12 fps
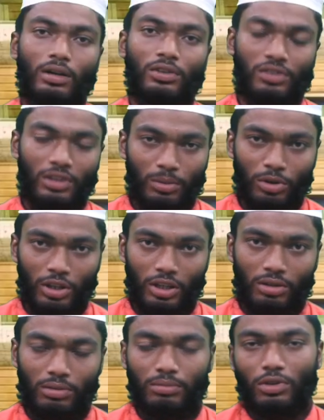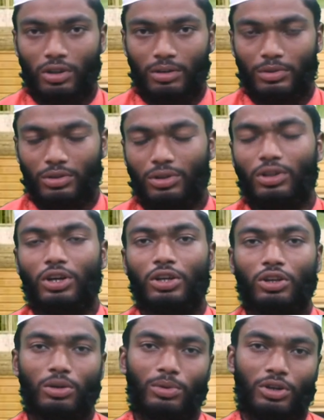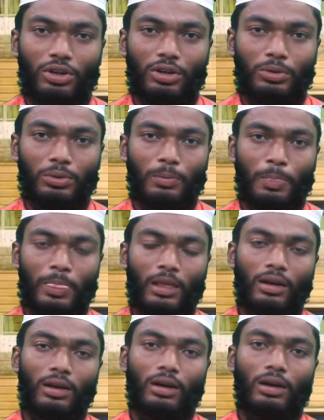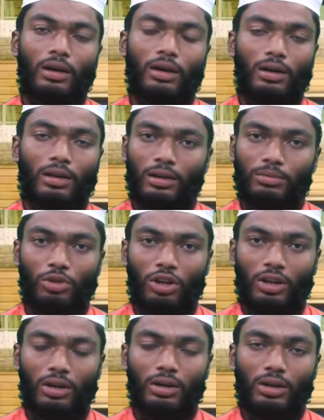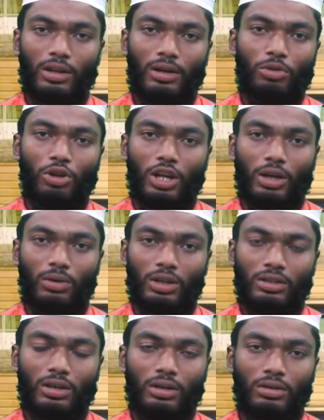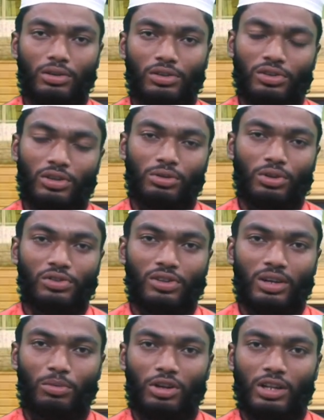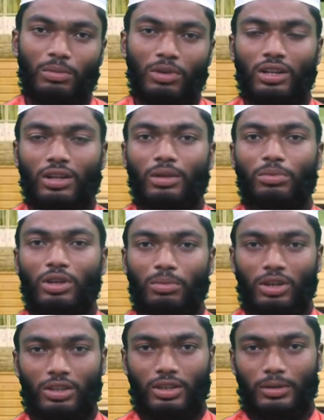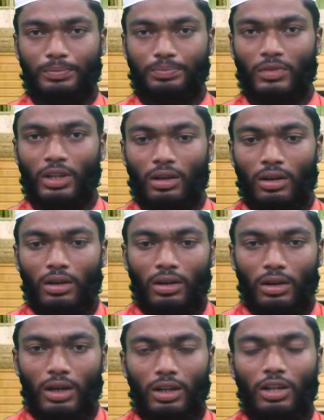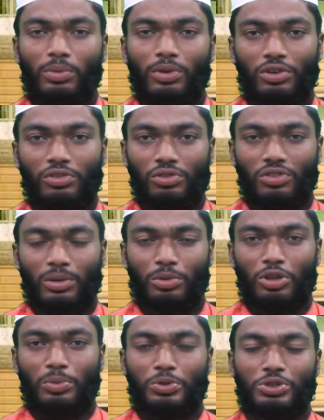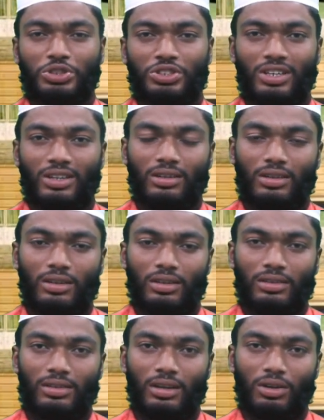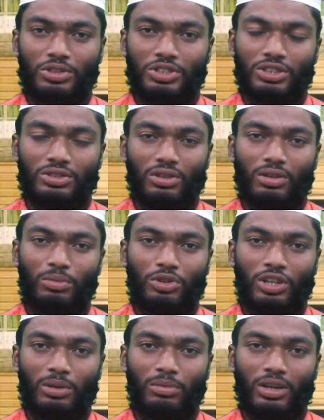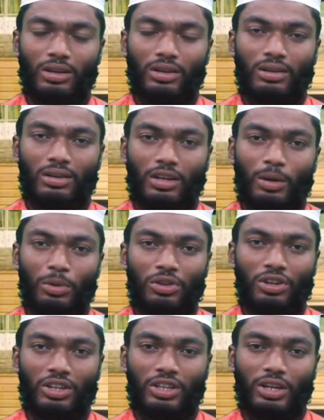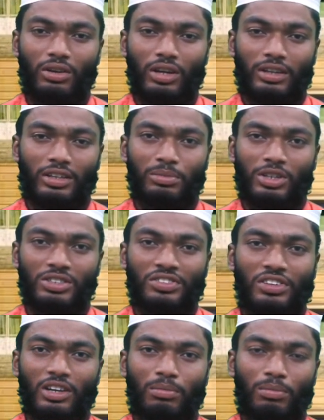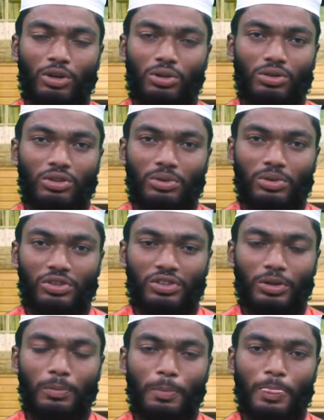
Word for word: আসসালামু আলাইকুম আরহামতুল্লাহি আবরকাত আলহামদুলিল্লাহ আলহামদুলিল্লাহ ওয়াহদা আসসালাত আসসালামু আলাম আল্লাহ নবী বাদা আল্লাহ পাকের জন্য যাবতীয় প্রশংসা যার অশেষ রহমতে আমরা রামাজানের দীর্ঘ একটি মাস সিয়াম পালন করতে পেরেছি